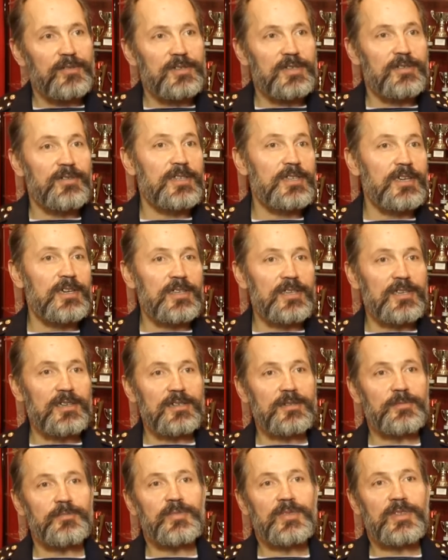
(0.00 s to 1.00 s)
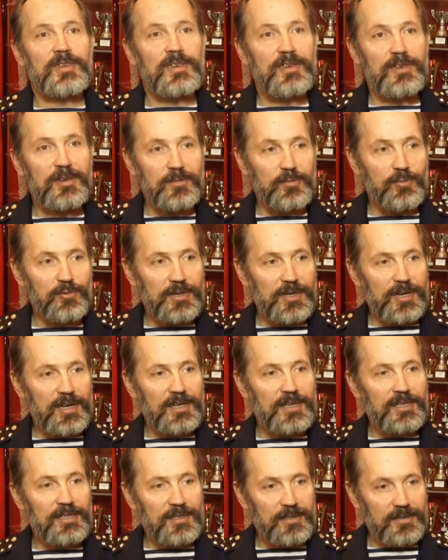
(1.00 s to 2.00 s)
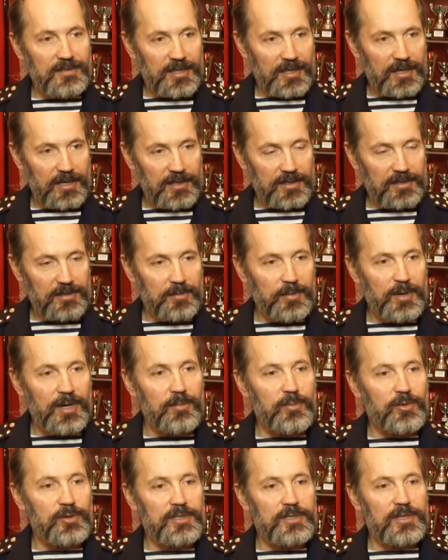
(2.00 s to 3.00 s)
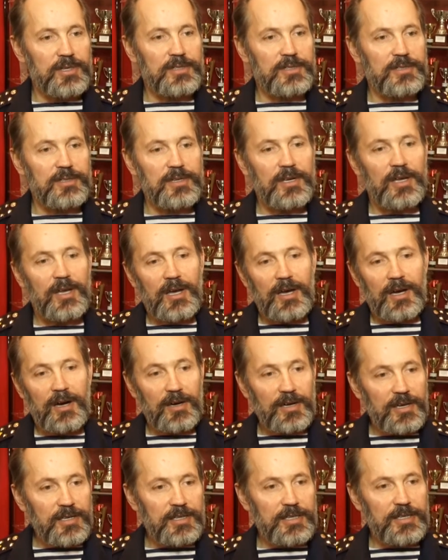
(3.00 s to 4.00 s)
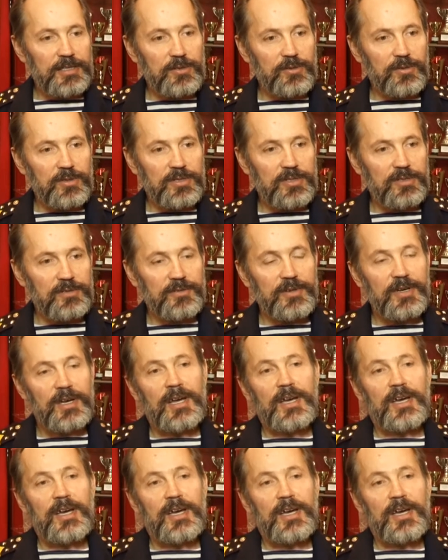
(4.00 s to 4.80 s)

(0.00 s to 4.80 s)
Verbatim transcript: сведение и музыкальная такая обработка – это Олег Ешкутов,